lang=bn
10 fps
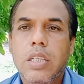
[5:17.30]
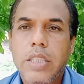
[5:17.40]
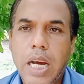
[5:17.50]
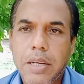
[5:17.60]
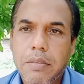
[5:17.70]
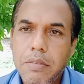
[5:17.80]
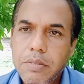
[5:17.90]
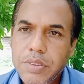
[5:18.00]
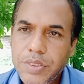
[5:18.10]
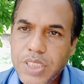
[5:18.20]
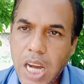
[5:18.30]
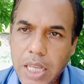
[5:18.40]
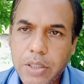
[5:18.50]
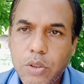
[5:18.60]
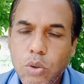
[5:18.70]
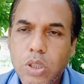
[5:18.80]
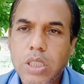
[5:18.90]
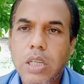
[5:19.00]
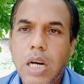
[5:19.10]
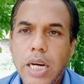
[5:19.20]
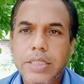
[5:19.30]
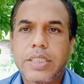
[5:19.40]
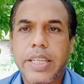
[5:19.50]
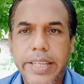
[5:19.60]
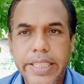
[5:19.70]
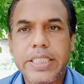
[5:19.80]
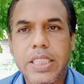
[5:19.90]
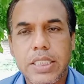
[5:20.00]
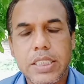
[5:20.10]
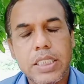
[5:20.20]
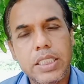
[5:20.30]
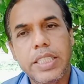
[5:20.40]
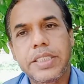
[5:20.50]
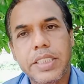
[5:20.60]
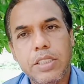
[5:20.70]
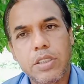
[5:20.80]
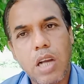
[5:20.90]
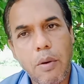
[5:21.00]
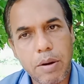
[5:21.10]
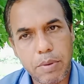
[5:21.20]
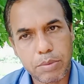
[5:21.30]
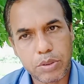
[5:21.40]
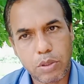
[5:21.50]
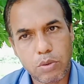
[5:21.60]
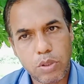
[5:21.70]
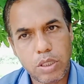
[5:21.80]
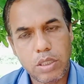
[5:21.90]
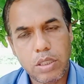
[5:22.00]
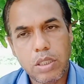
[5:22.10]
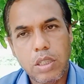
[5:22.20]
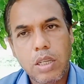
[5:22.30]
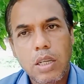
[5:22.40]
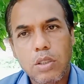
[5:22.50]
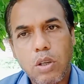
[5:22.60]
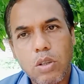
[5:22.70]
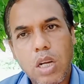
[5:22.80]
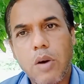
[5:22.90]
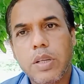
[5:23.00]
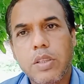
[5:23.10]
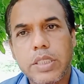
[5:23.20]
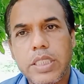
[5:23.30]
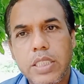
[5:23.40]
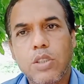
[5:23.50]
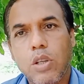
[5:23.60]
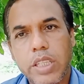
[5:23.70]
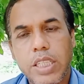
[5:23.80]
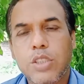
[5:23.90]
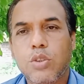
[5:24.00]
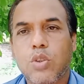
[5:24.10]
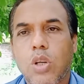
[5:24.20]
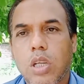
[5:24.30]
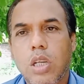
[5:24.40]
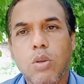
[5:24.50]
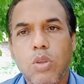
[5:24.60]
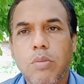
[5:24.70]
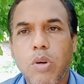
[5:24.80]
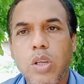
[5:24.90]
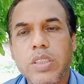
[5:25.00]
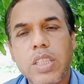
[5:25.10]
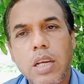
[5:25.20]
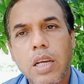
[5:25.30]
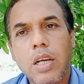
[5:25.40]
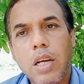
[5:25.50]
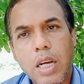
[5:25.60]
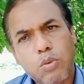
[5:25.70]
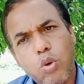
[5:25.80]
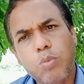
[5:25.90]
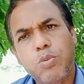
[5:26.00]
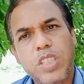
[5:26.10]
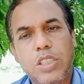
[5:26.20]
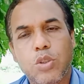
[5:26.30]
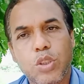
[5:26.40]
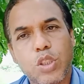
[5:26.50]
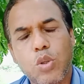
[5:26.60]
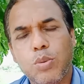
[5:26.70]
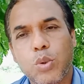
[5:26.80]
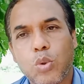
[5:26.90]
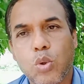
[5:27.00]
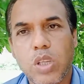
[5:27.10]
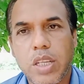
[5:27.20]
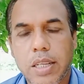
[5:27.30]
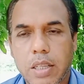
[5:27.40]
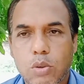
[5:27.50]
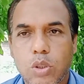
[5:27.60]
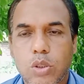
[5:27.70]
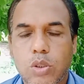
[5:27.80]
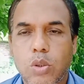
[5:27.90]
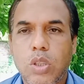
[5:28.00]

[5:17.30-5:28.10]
তার যে আত্মীয় আছেন গেস্ট আছেন গেস্টের খাওয়ার ব্যবস্থা করলেন তখন খাওয়া দাওয়া শেষ হলো গেস্ট চলে গেলে উনি বললেন যে খুব টেস্ট হয়েছে খুব সুন্দর করে রান্না করেছ